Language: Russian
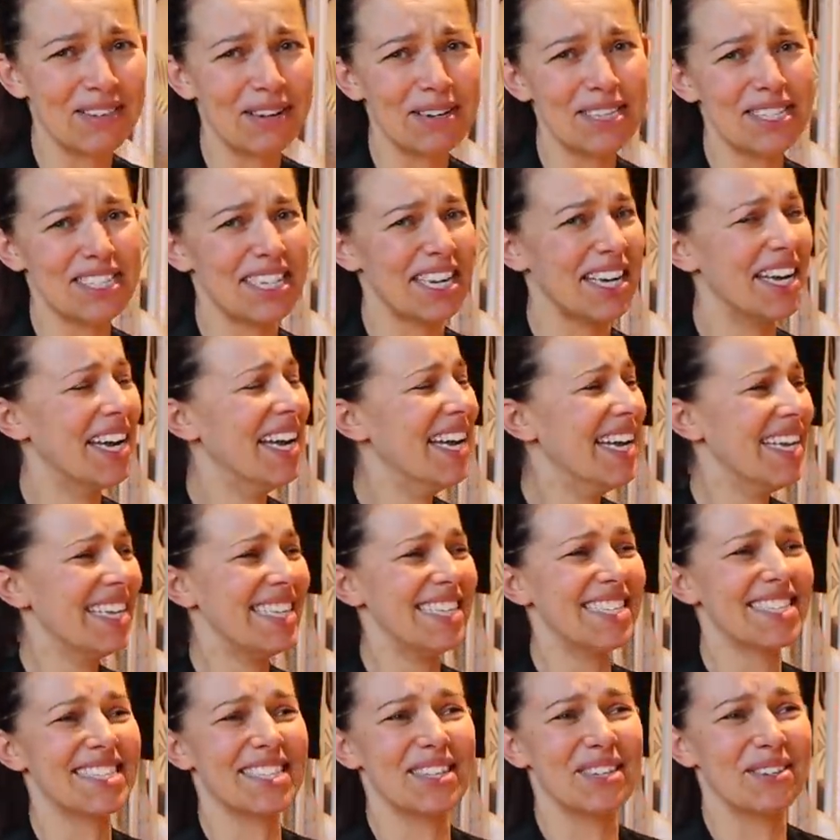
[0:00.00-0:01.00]
вообще
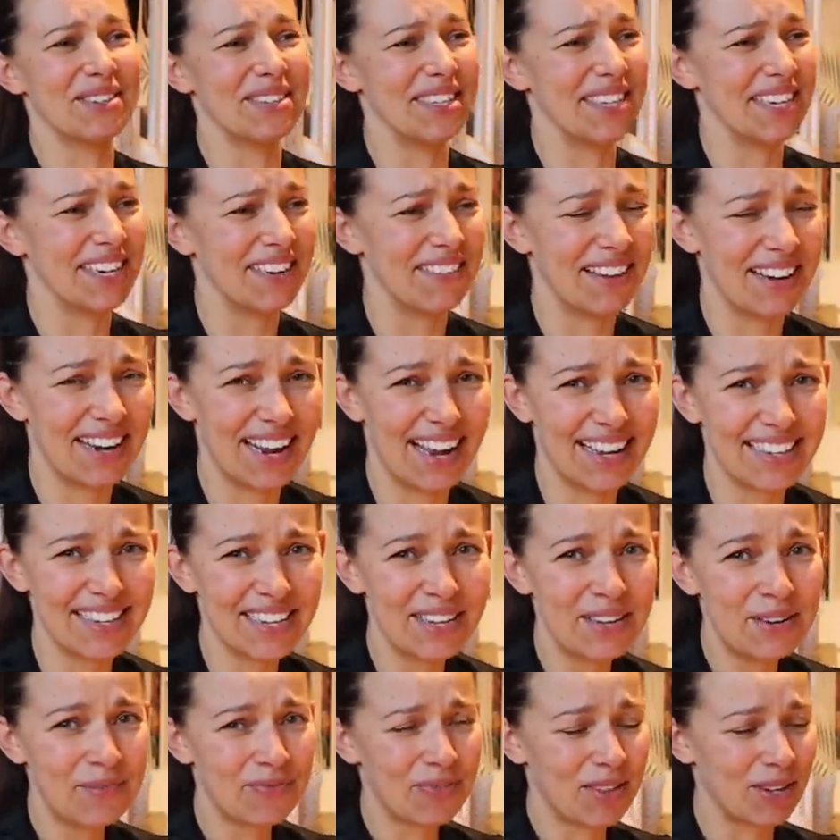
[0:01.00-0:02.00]
ни слова не говорят.
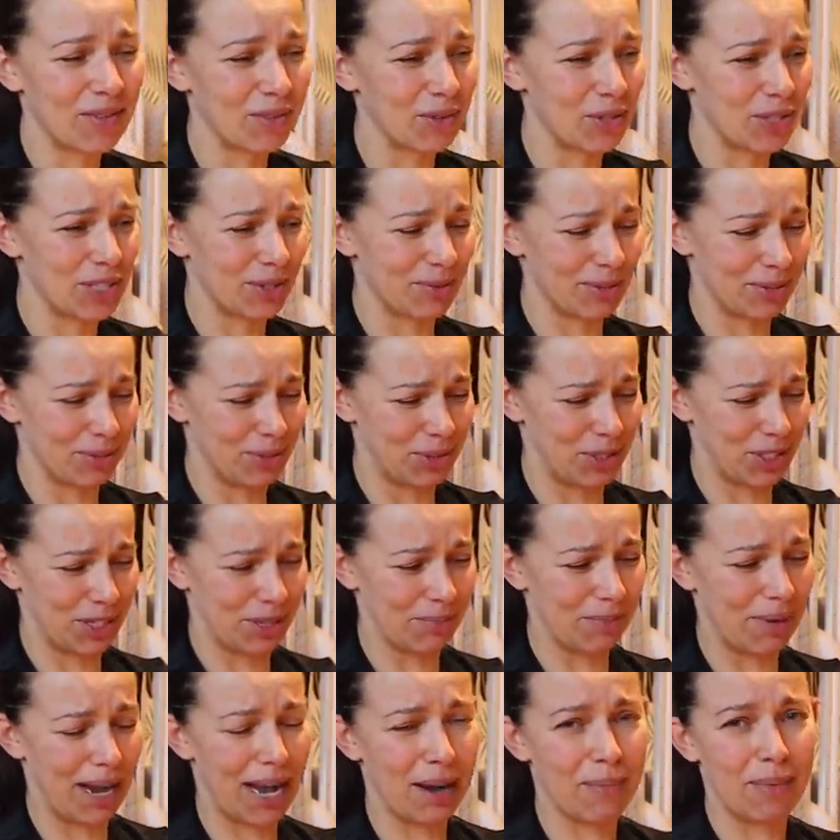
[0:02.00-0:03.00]
лучше В
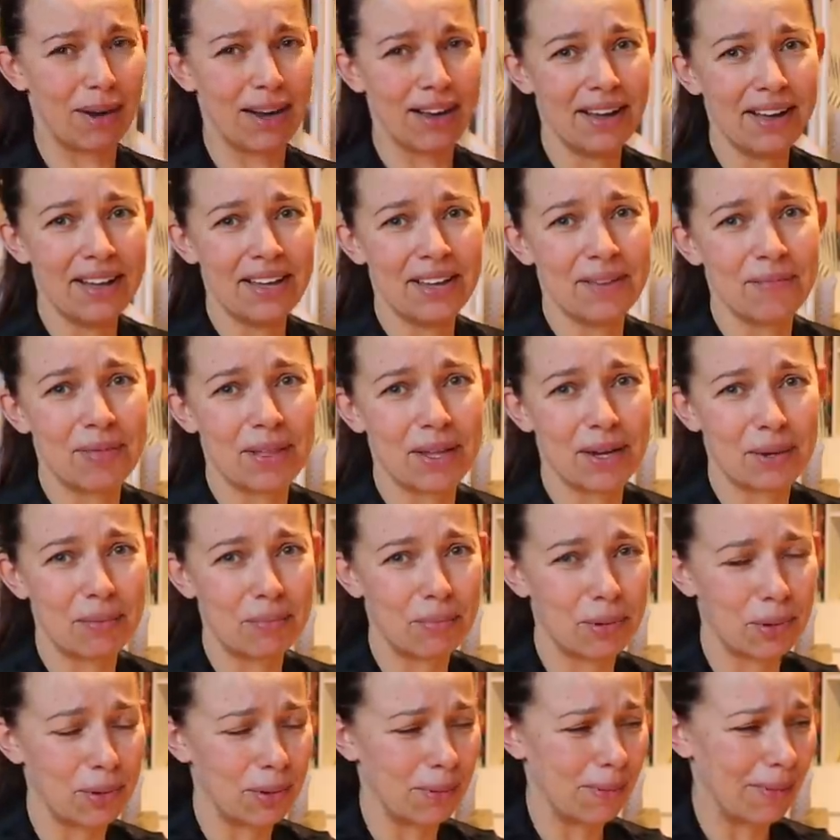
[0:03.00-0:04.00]
случае мама, э,
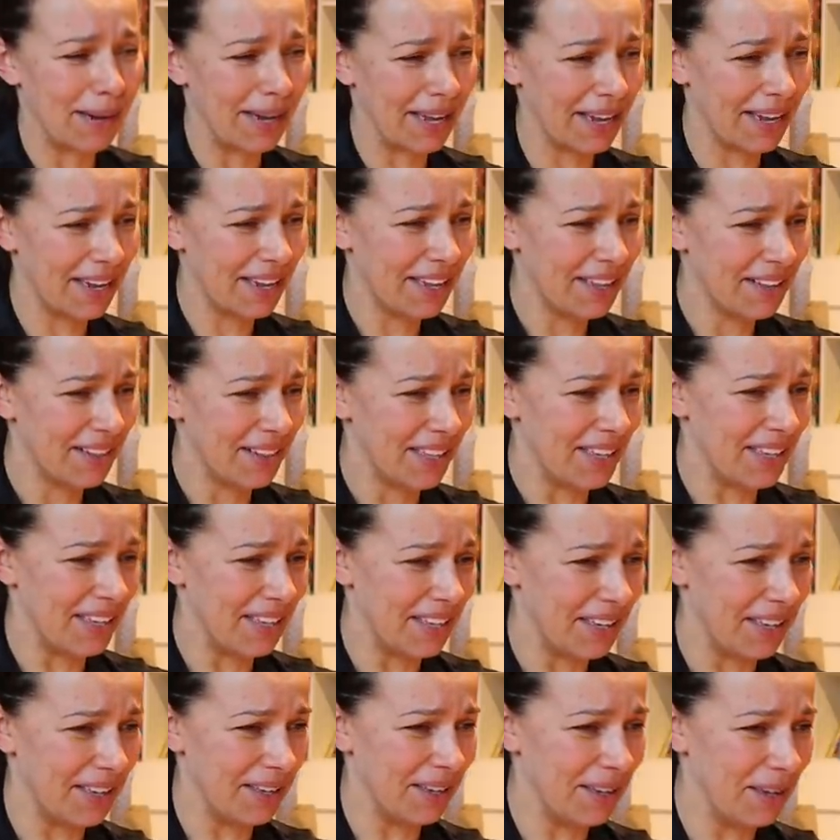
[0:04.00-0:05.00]
буме, и,
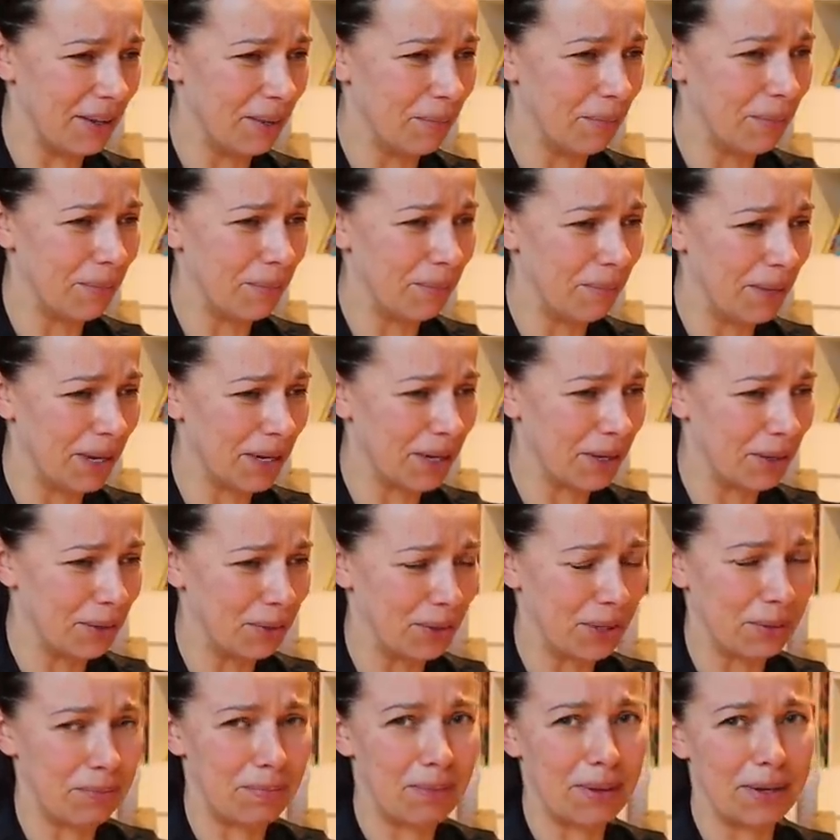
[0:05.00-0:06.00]
и, и
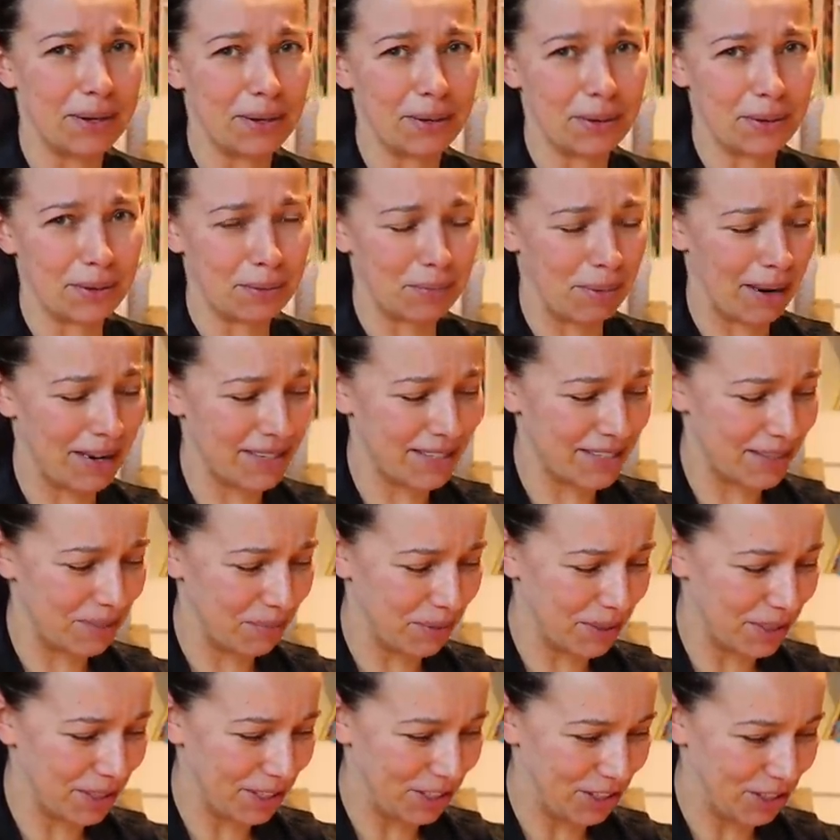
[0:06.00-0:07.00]
мекают и пекают,
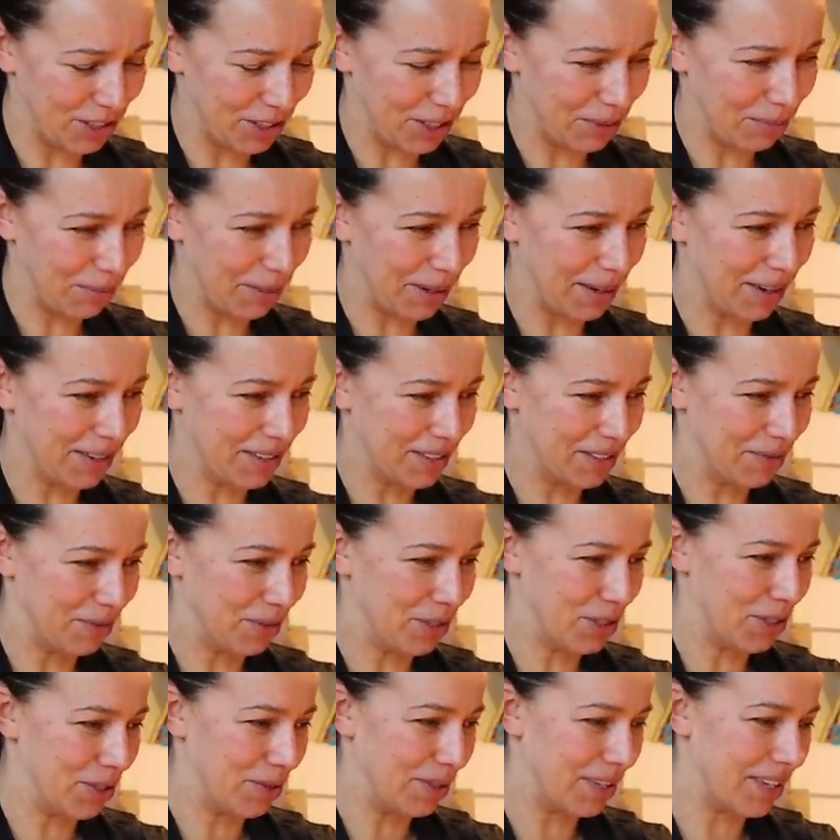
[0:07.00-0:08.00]
пальцами тычут и
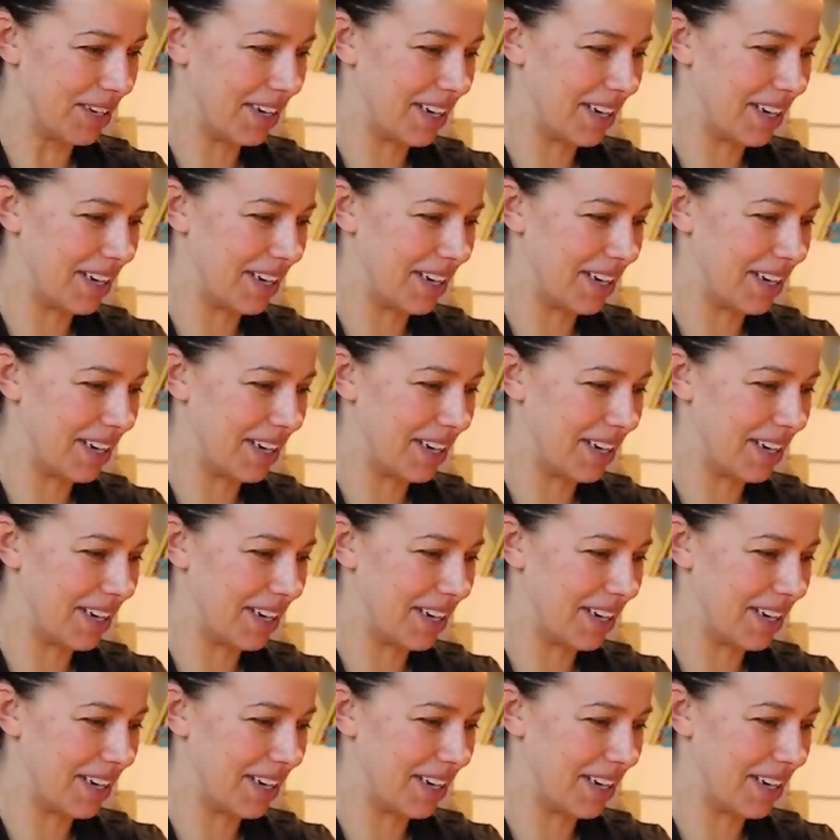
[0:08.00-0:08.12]
показывают, что они